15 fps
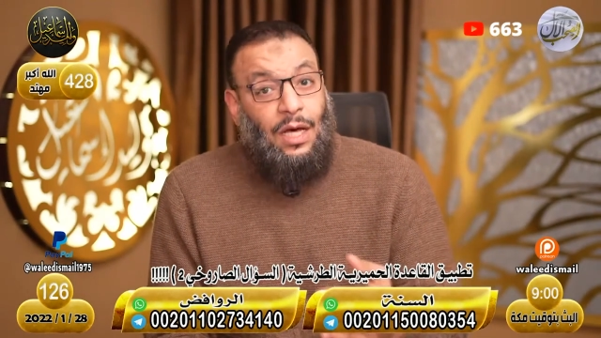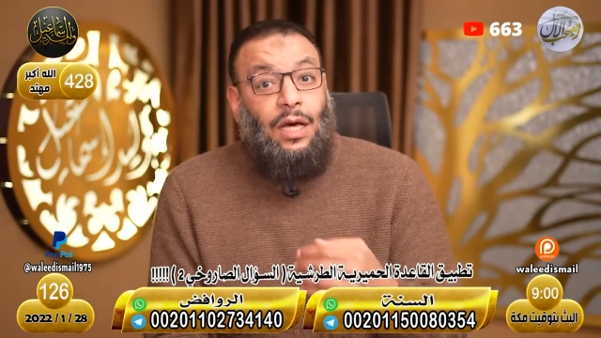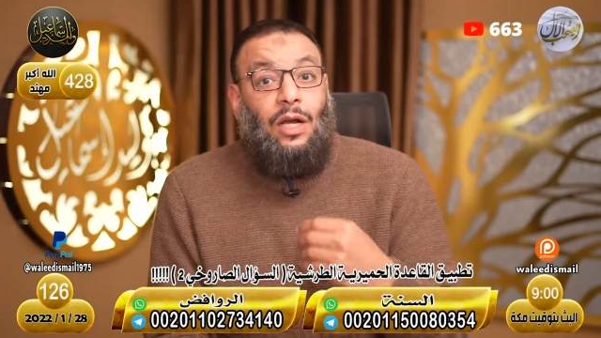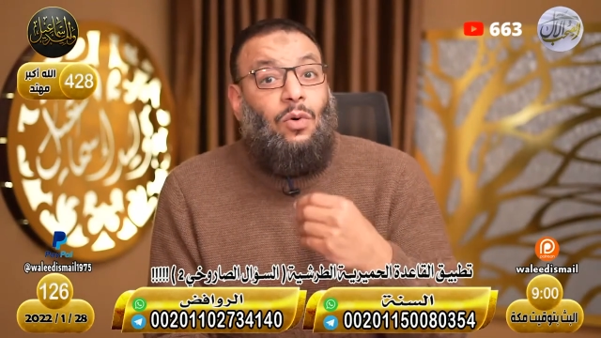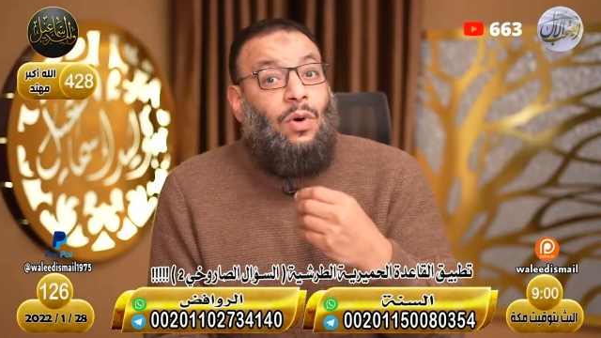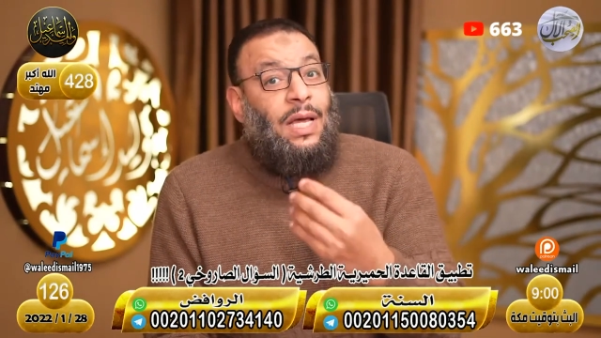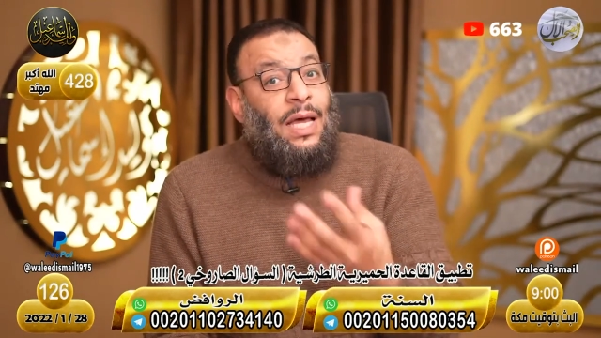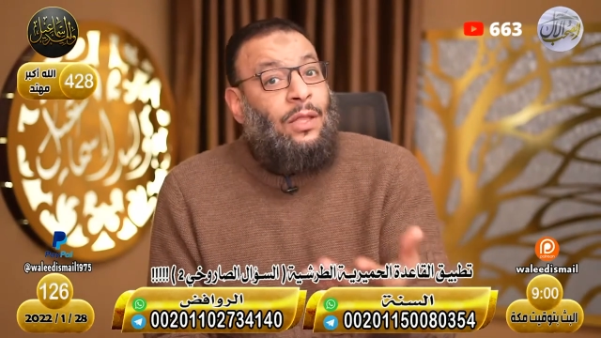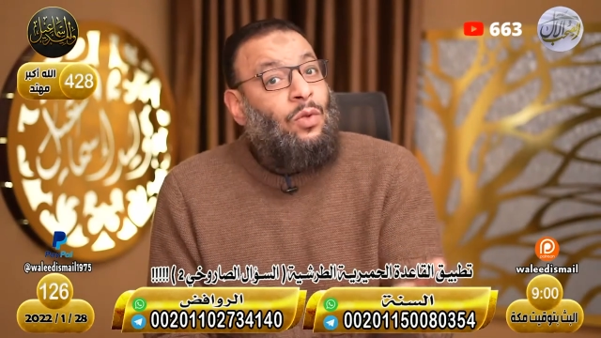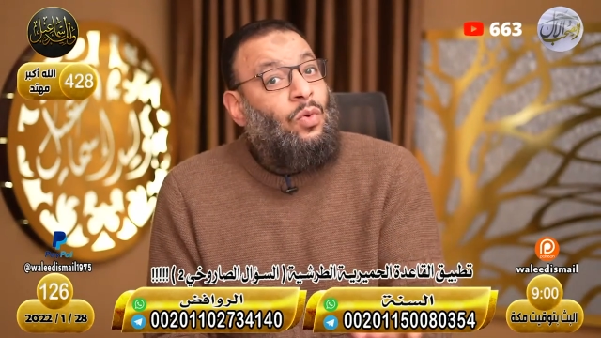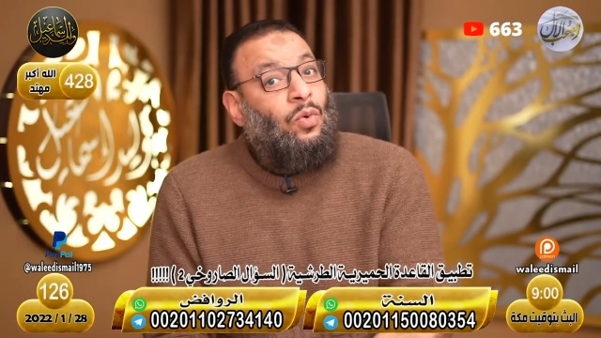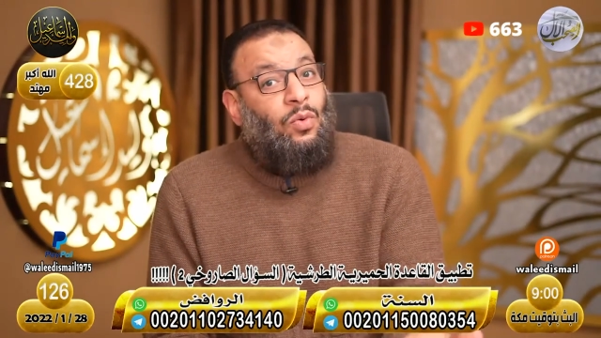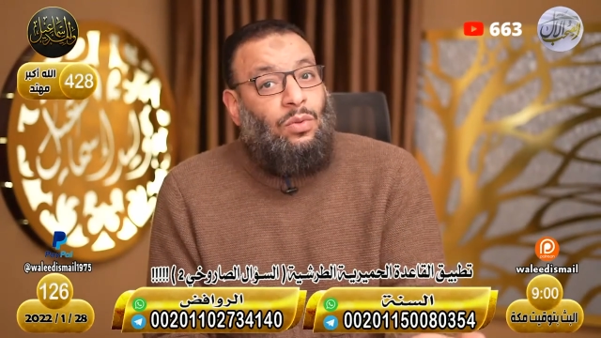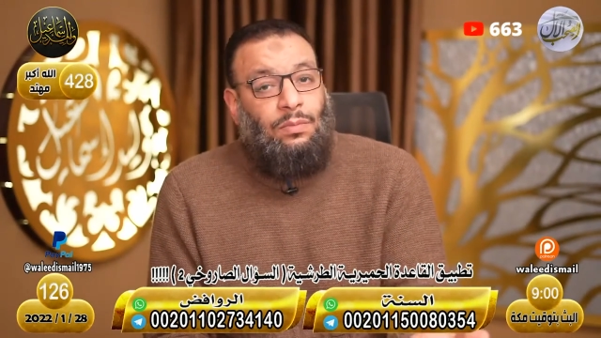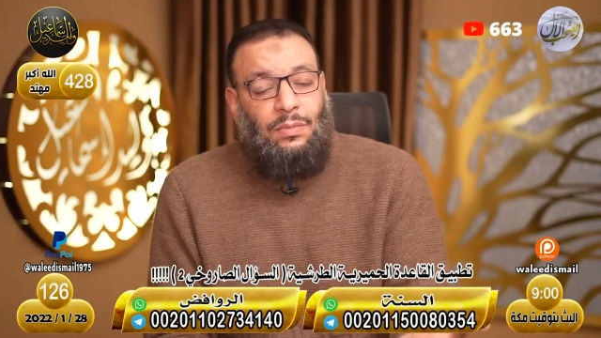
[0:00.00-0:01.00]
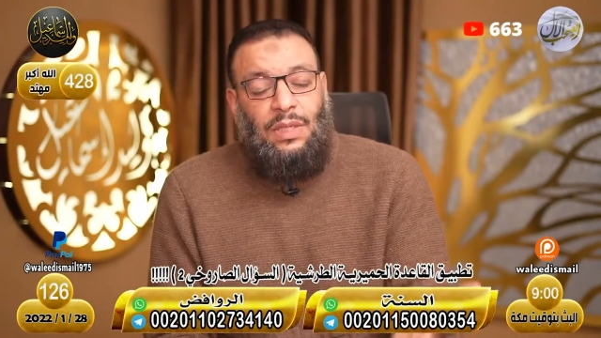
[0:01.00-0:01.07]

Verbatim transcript: رواياتكم